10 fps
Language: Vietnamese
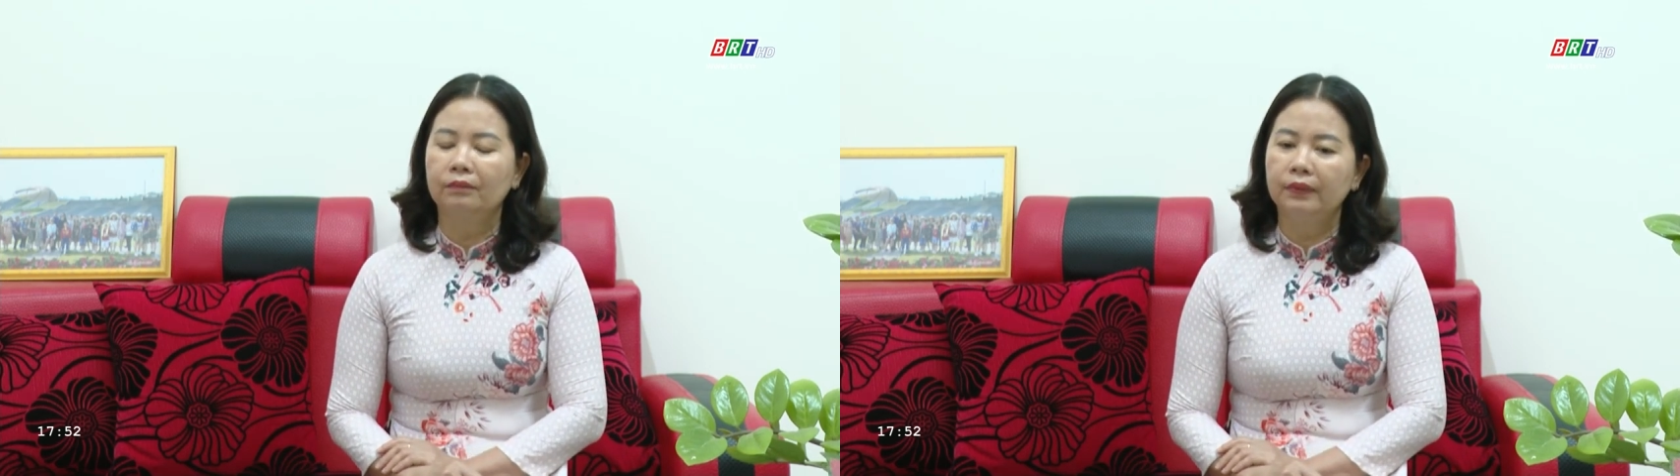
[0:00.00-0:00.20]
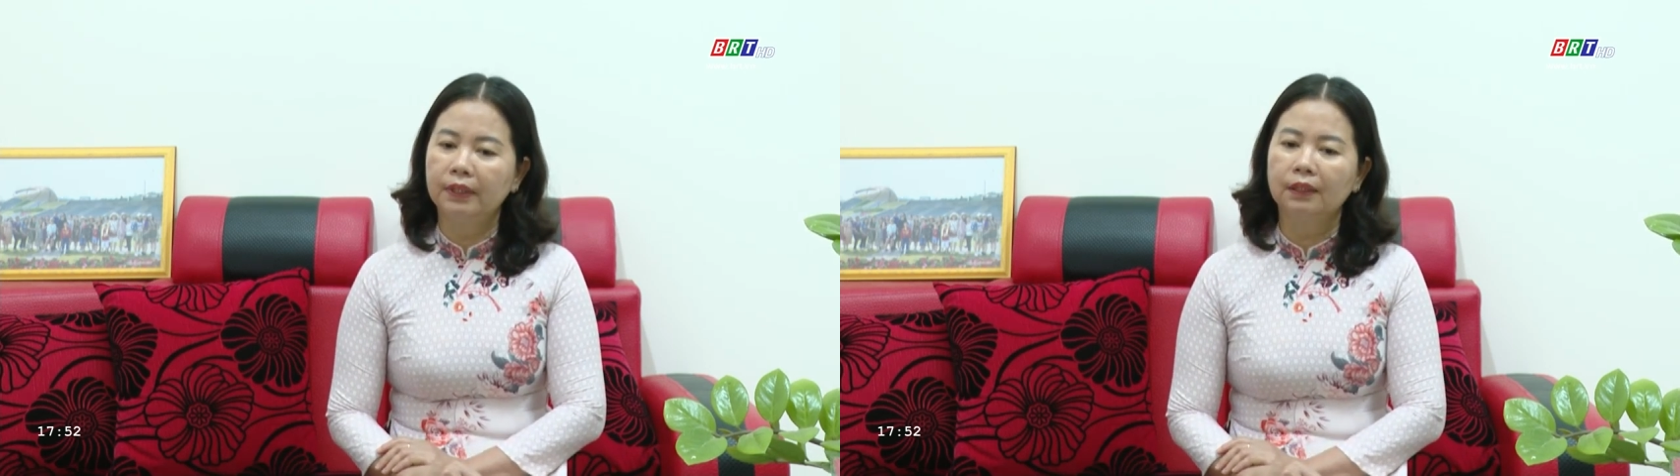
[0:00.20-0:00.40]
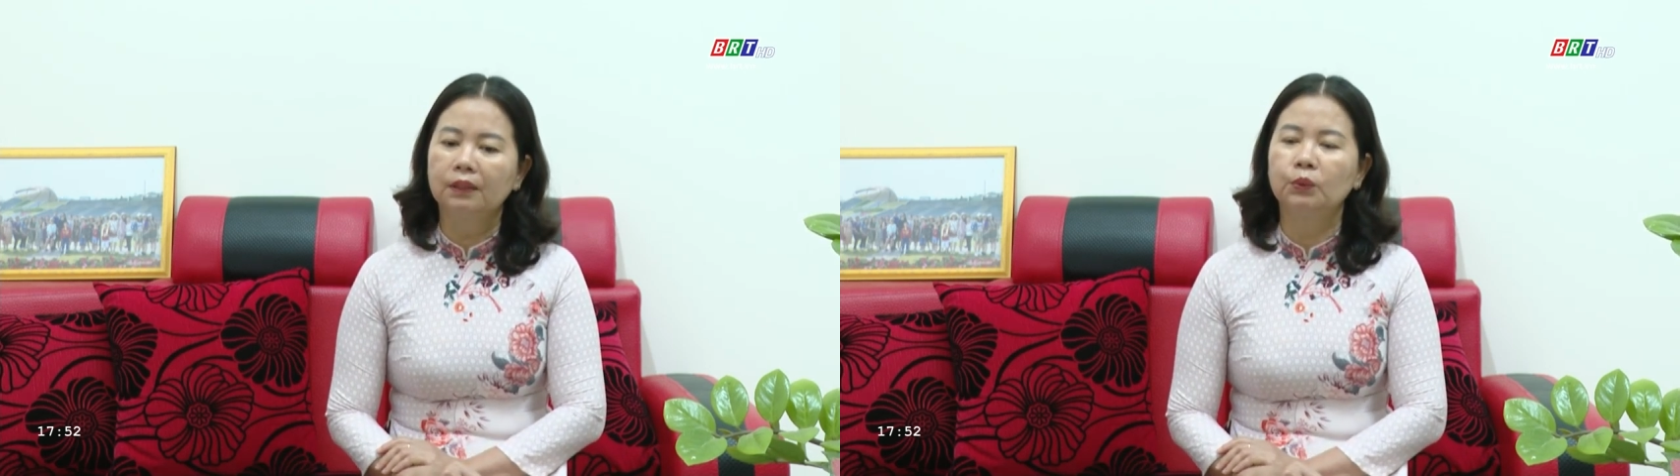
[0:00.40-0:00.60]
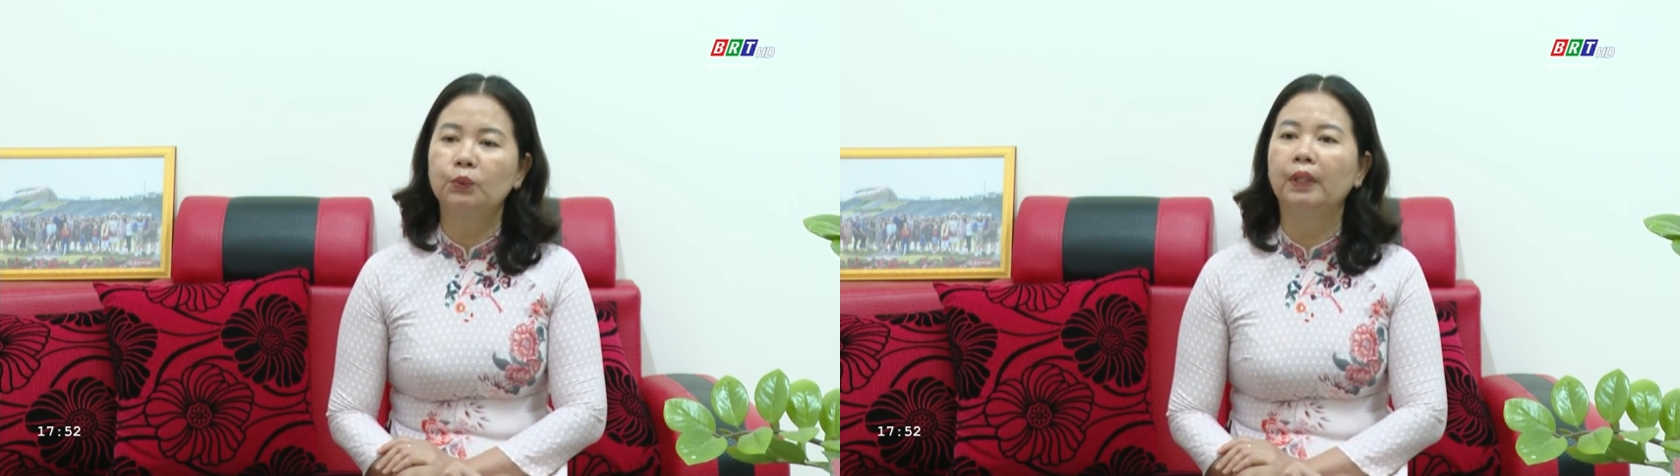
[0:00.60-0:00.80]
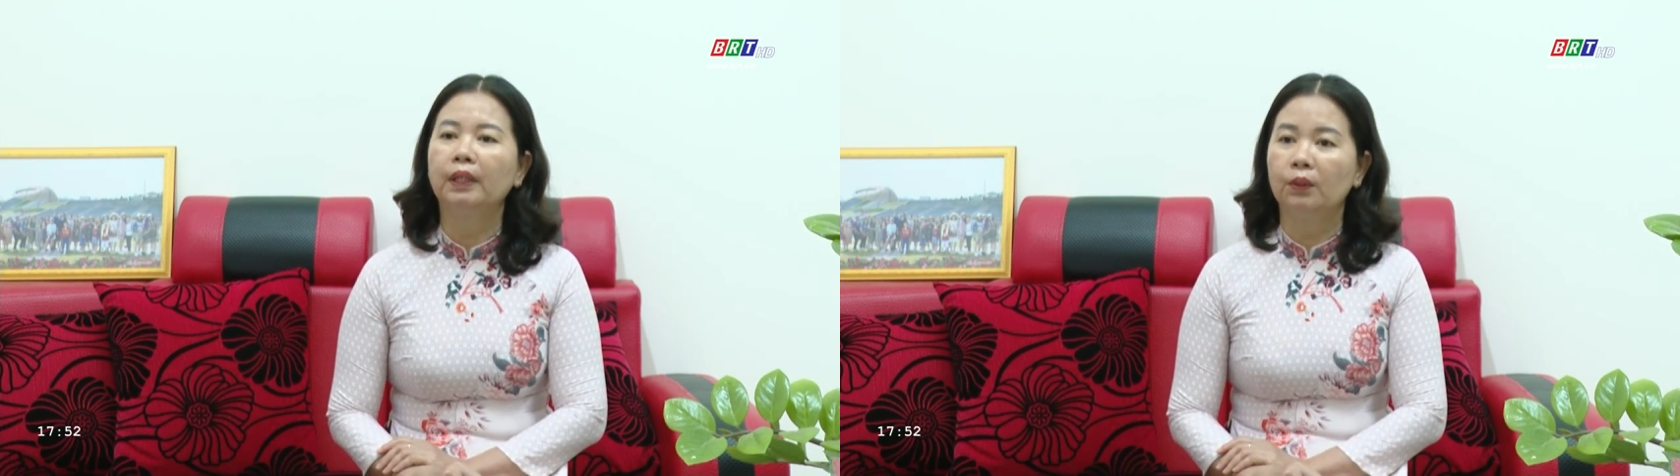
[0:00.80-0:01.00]
việc
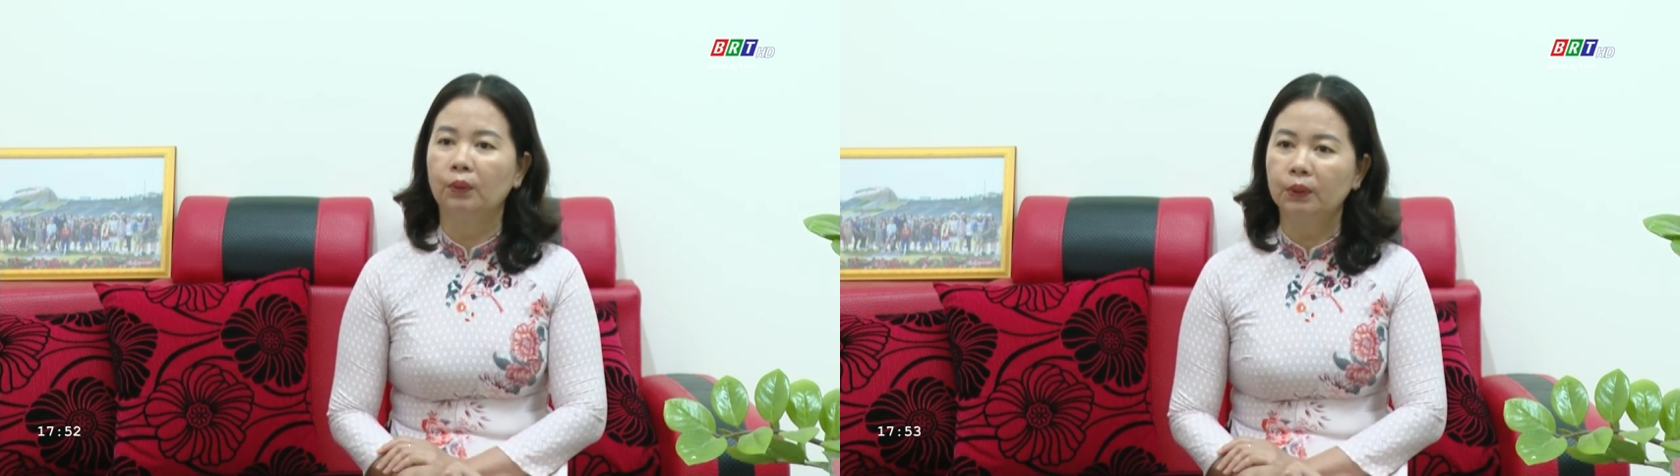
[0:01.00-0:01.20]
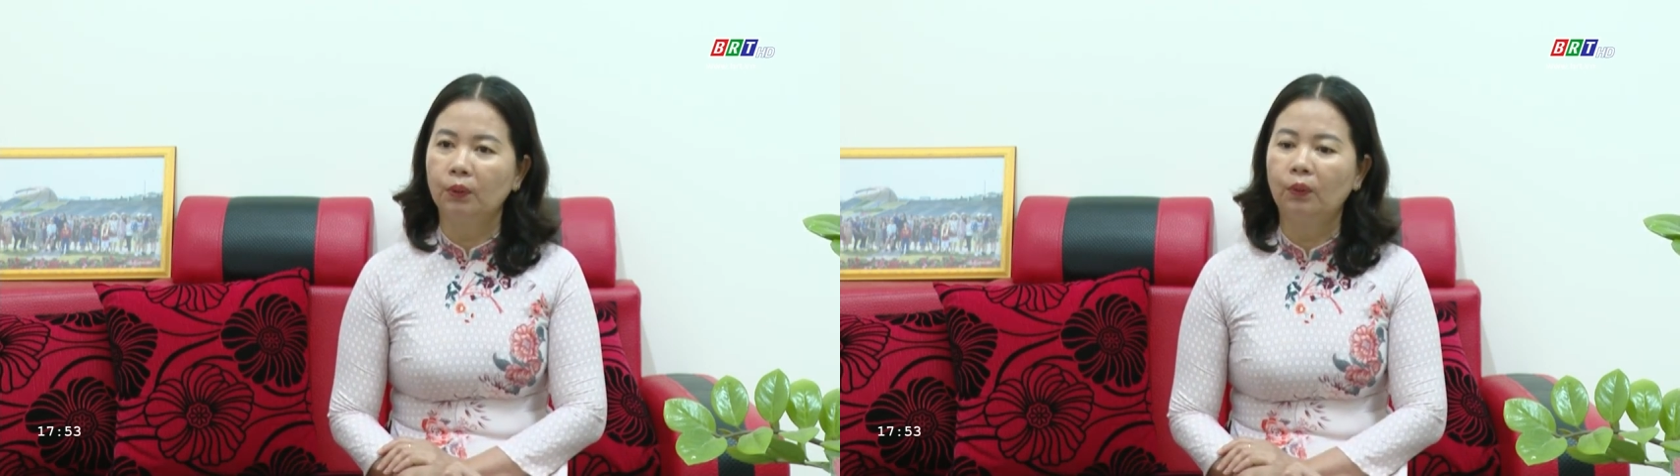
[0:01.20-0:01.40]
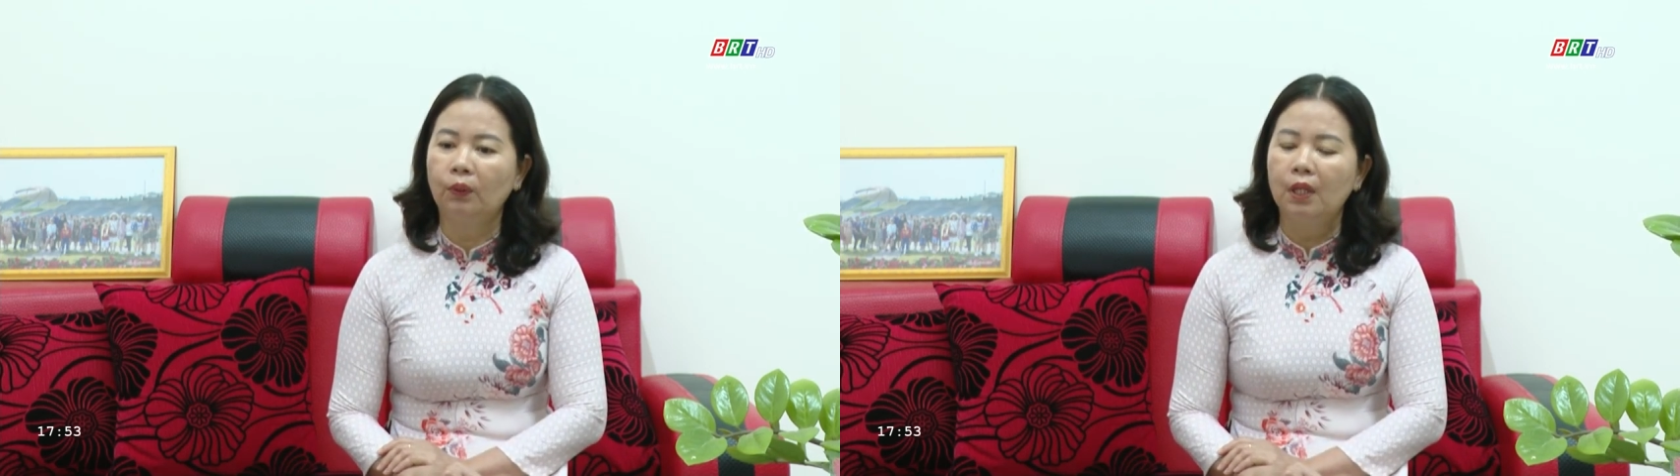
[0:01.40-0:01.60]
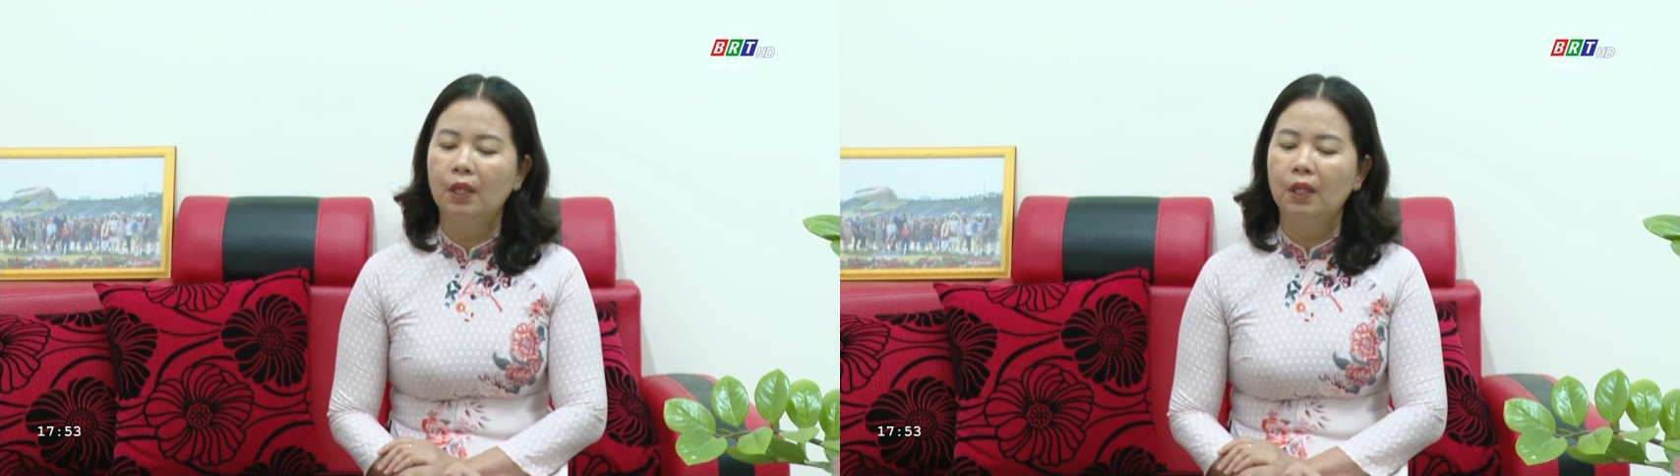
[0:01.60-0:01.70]
chuyển đổi số